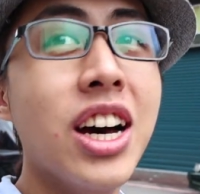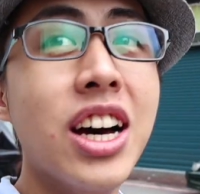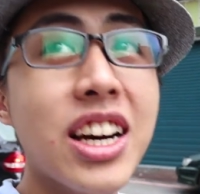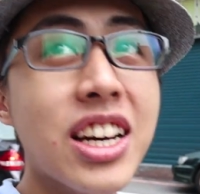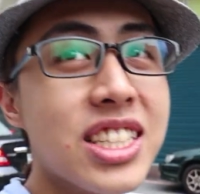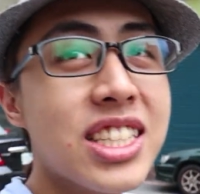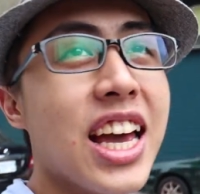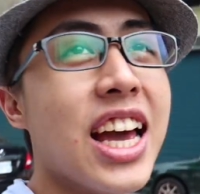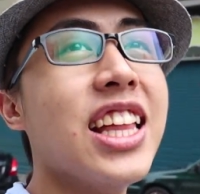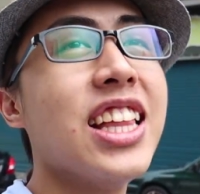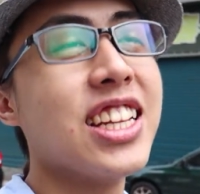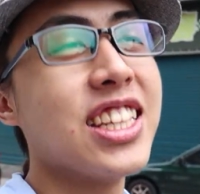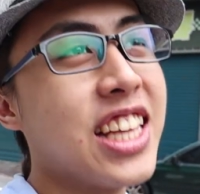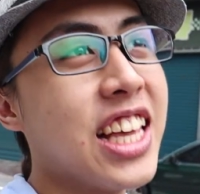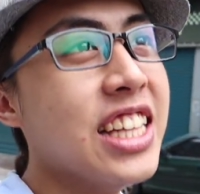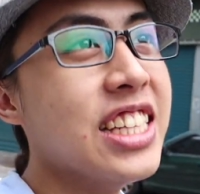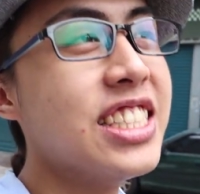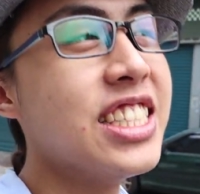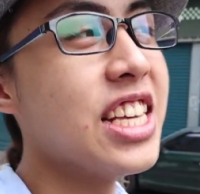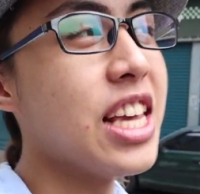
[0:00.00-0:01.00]
而现在的
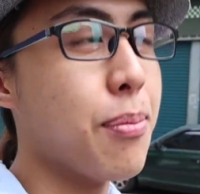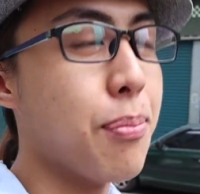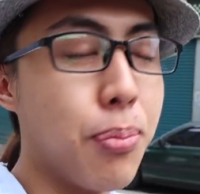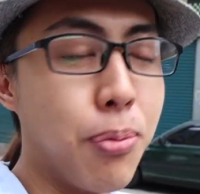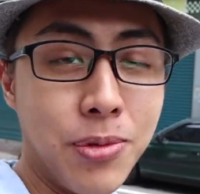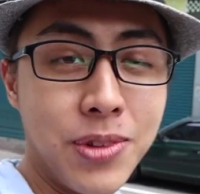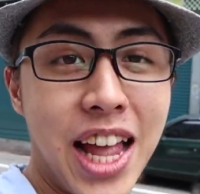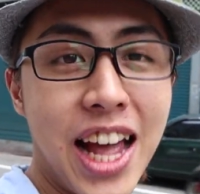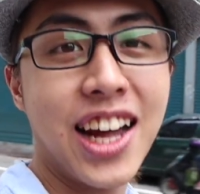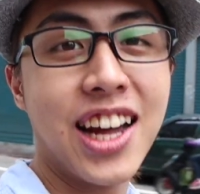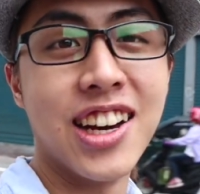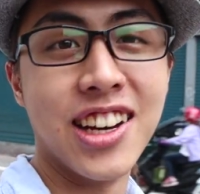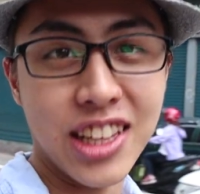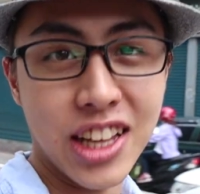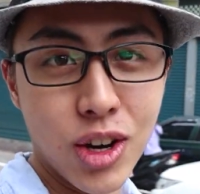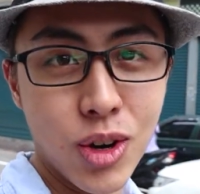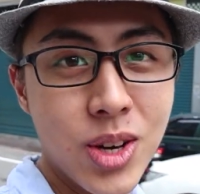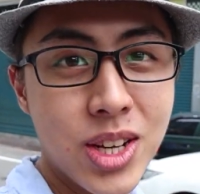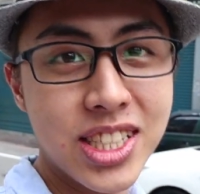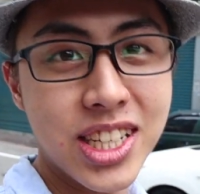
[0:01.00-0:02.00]
天气也不大可
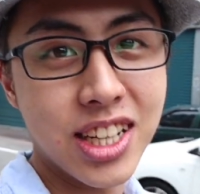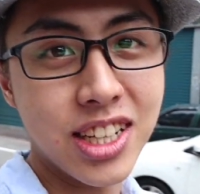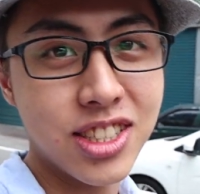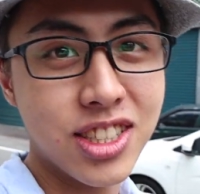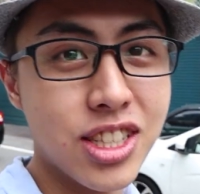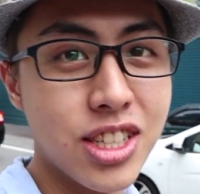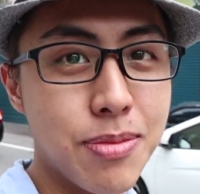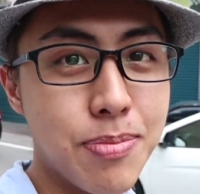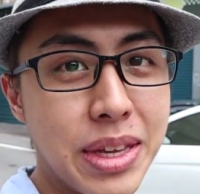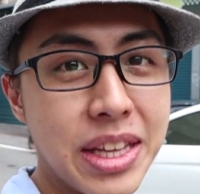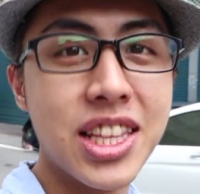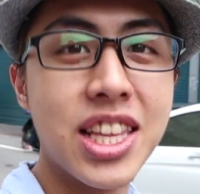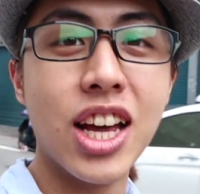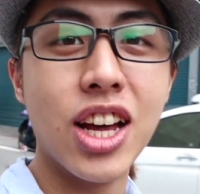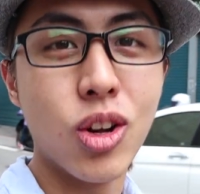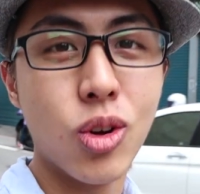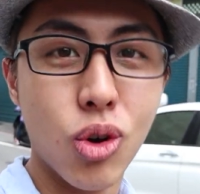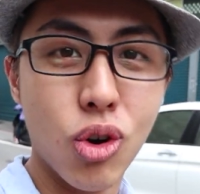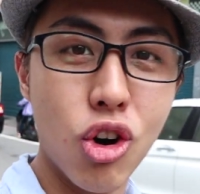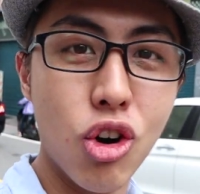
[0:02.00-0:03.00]
能会像是明
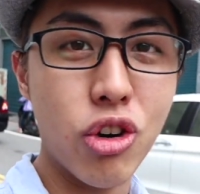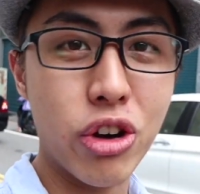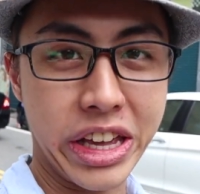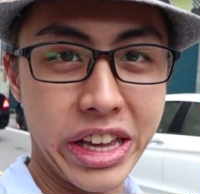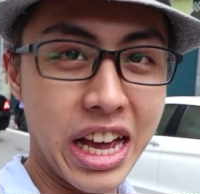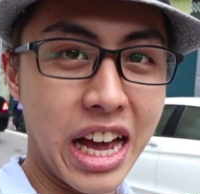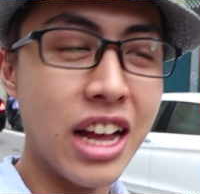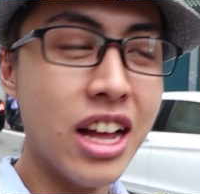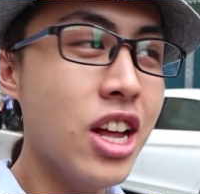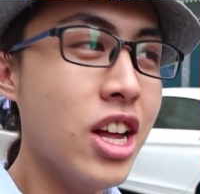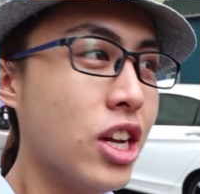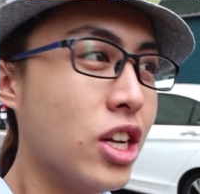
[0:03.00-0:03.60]
天过后一样，